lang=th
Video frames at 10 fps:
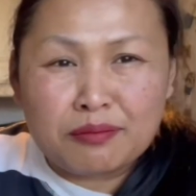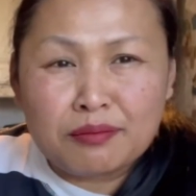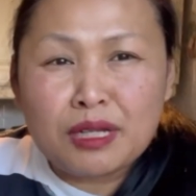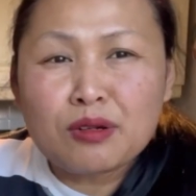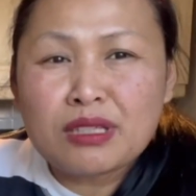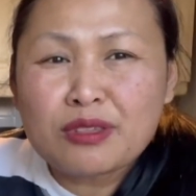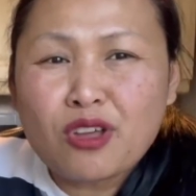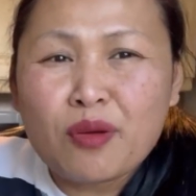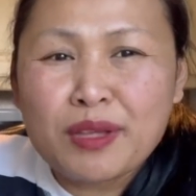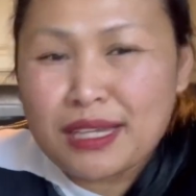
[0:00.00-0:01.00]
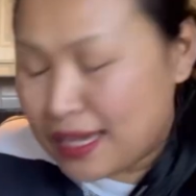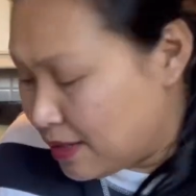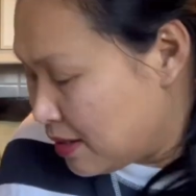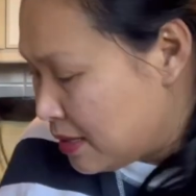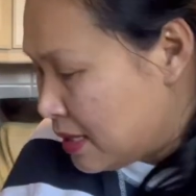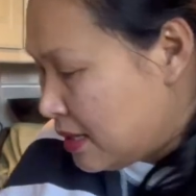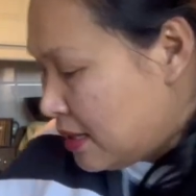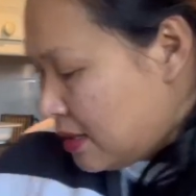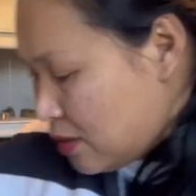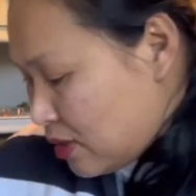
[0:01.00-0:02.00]
ไม่รู้จะกรอบยังไงนะ
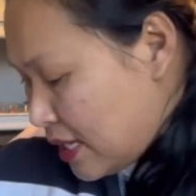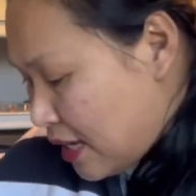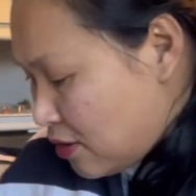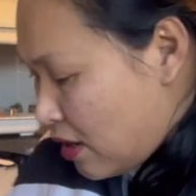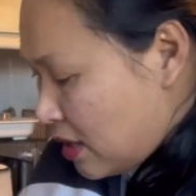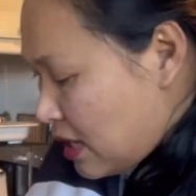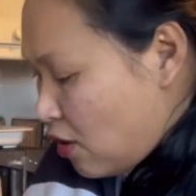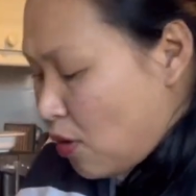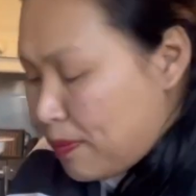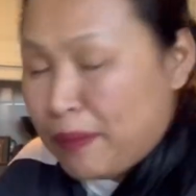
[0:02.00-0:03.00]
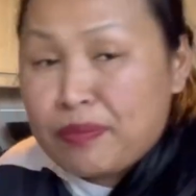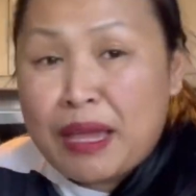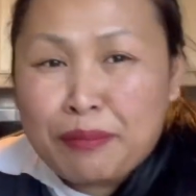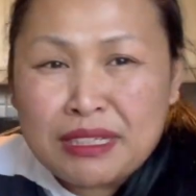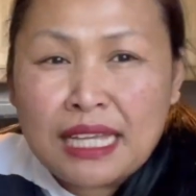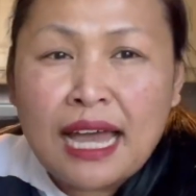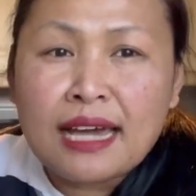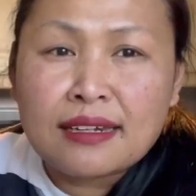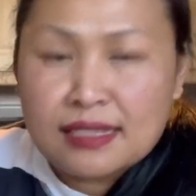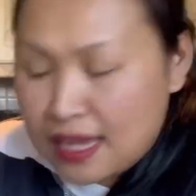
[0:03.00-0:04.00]
ส่วนใหญ่จอยก็จะอบแบบธรรมชาติ
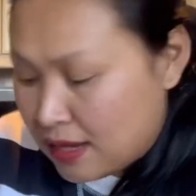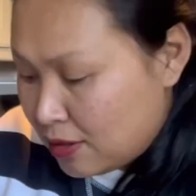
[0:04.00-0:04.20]
อะจ้ะ